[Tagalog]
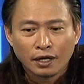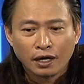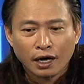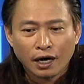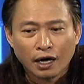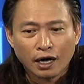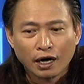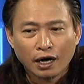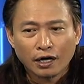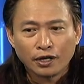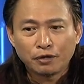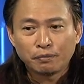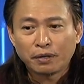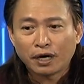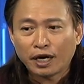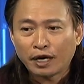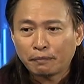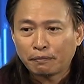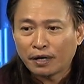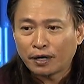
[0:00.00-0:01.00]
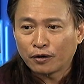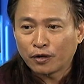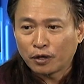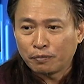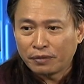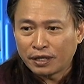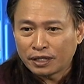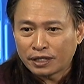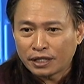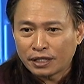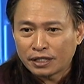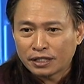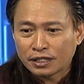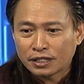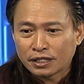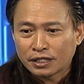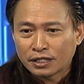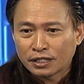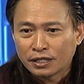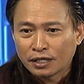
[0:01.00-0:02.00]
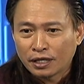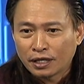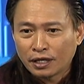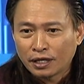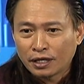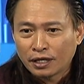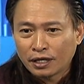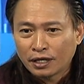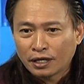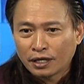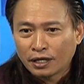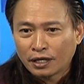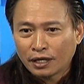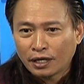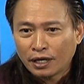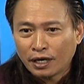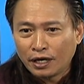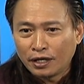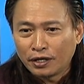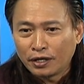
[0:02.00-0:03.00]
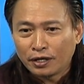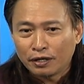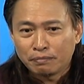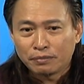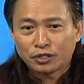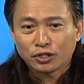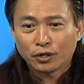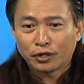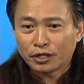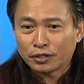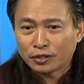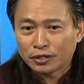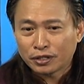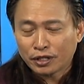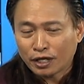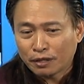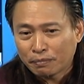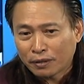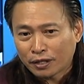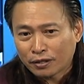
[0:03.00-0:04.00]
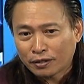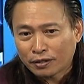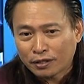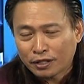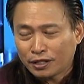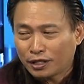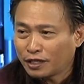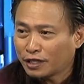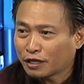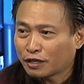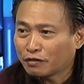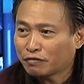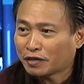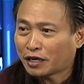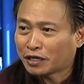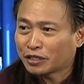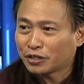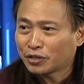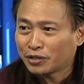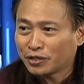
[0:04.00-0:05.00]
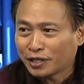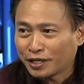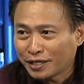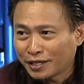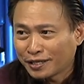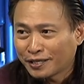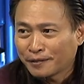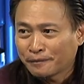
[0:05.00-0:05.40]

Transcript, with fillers: Uh, yung mga ibang committees, ano, I'm sorry to say, pero hindi nag-function eh.